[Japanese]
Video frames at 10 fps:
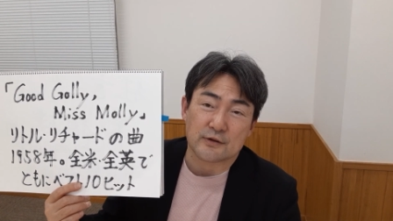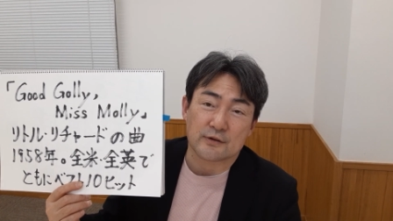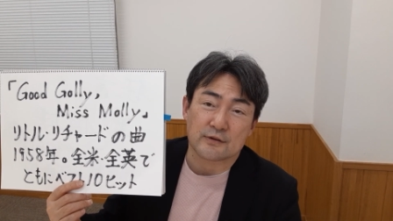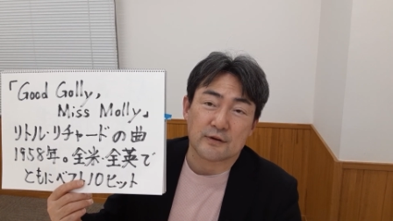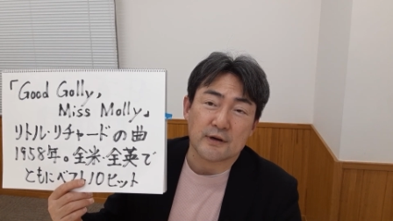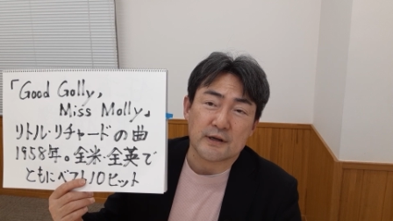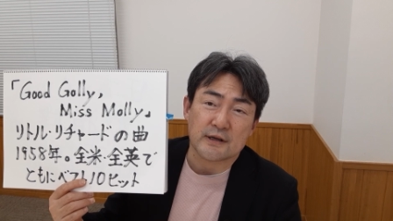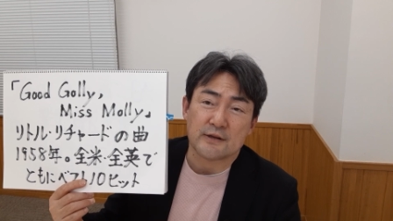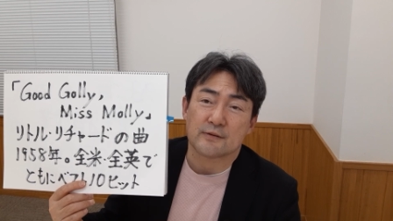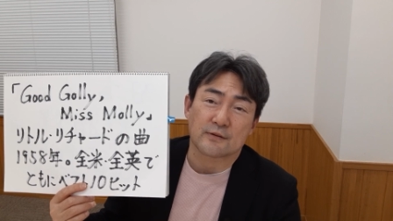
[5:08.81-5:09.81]

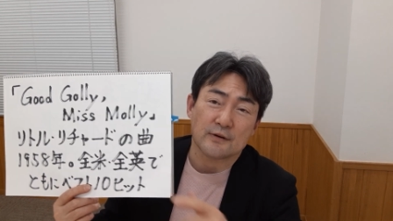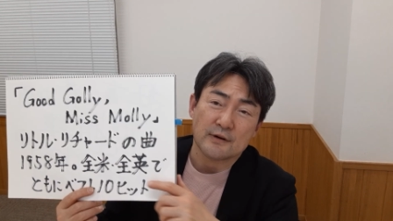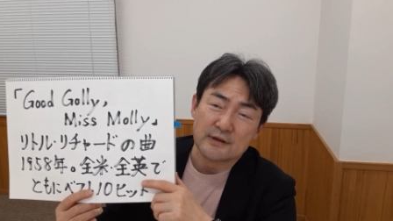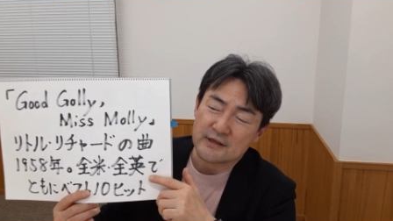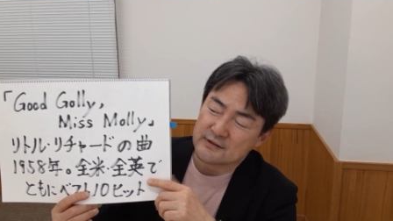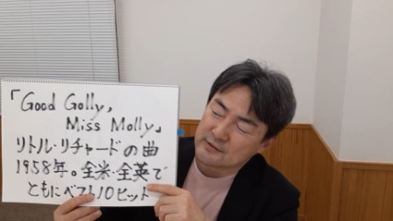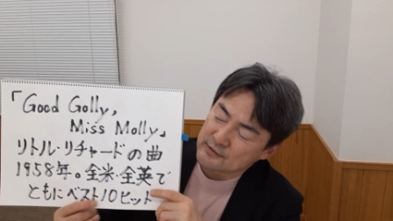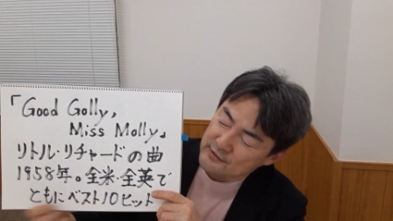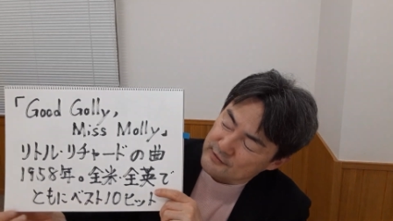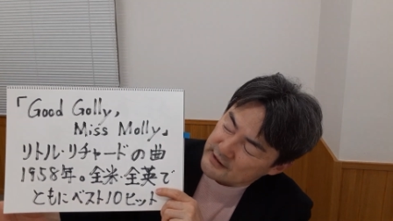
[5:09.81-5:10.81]
ゴーリのゴーリのと
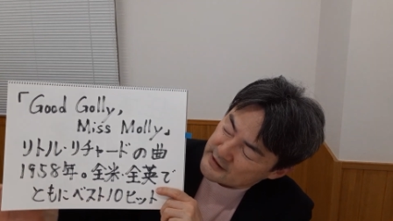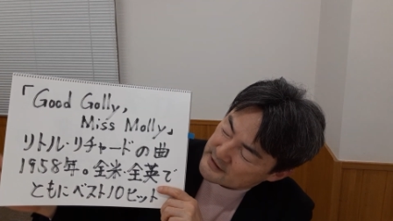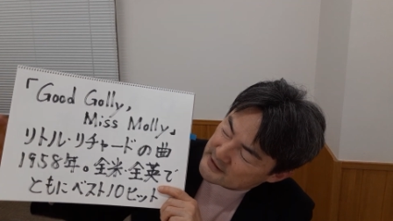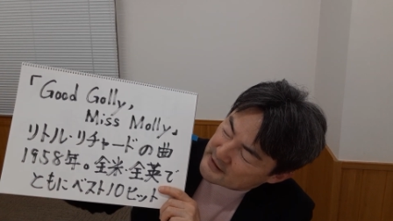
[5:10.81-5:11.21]
ころが